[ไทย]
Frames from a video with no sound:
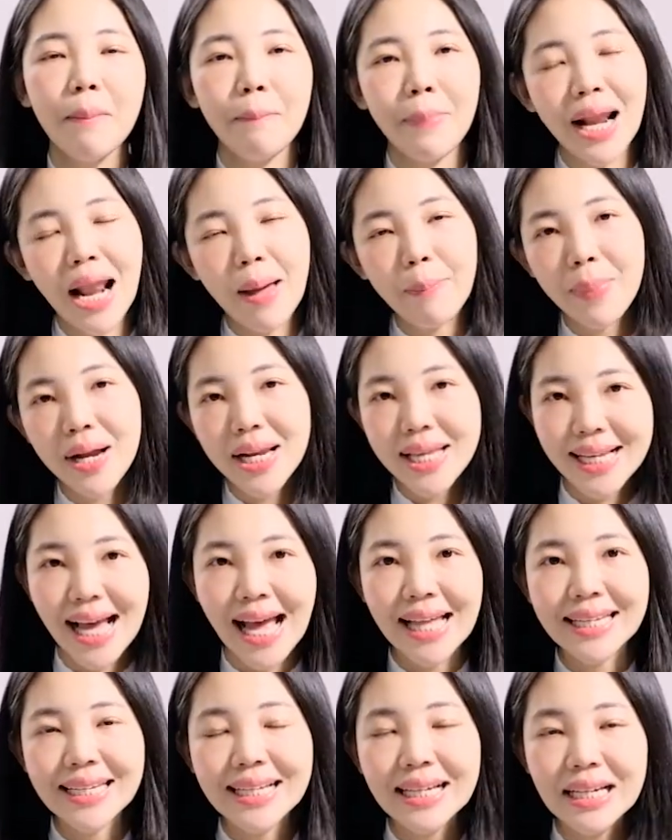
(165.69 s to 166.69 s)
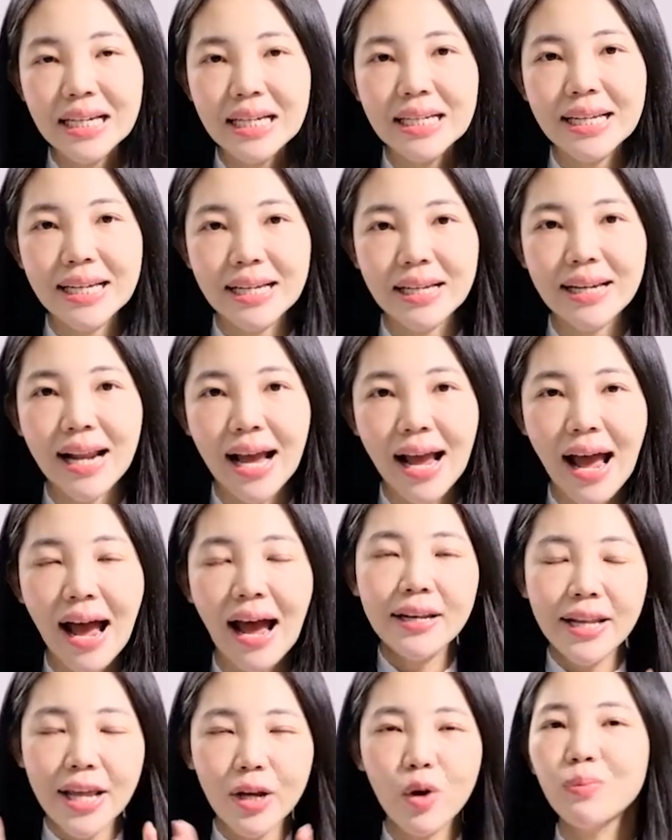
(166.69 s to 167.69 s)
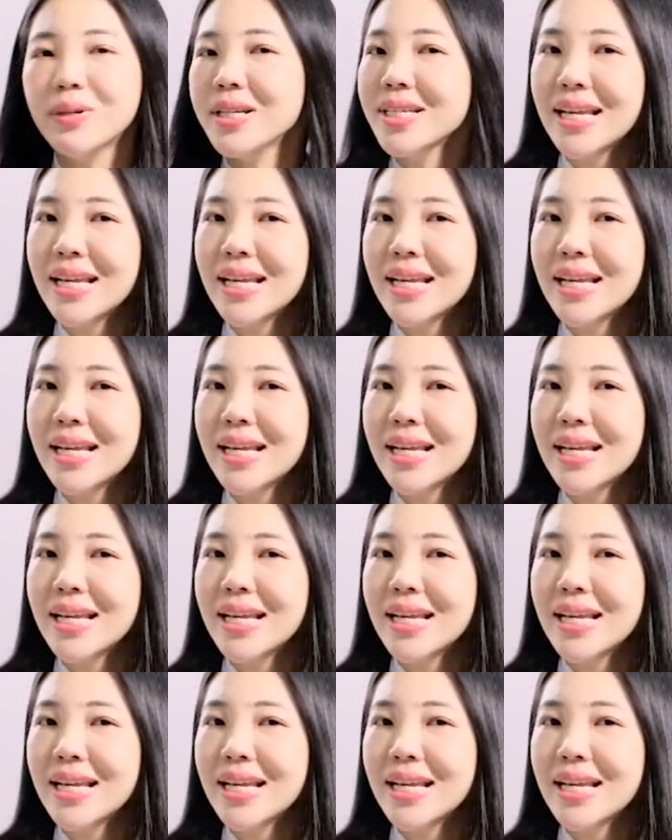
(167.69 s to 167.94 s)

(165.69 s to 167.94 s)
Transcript: มารับบริการที่คลินิกนะคะ ในกลุ่มที่